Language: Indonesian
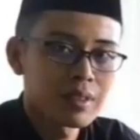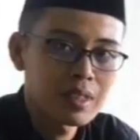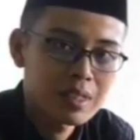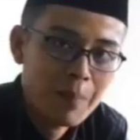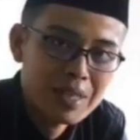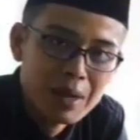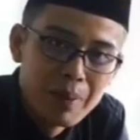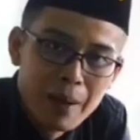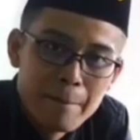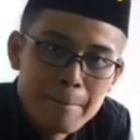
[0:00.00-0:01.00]
sampai sini
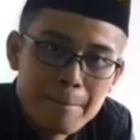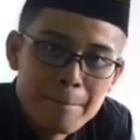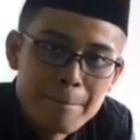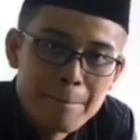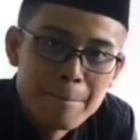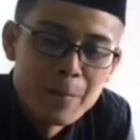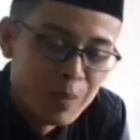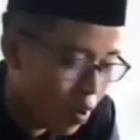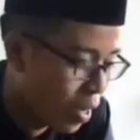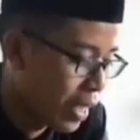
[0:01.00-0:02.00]
paham
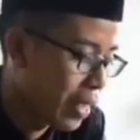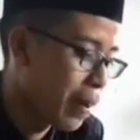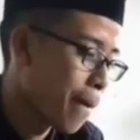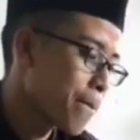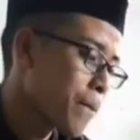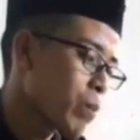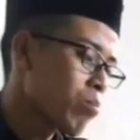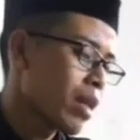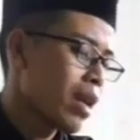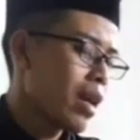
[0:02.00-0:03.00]
oke okay.
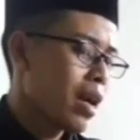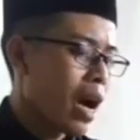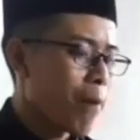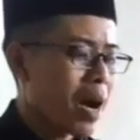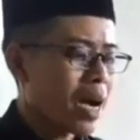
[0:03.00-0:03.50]
apa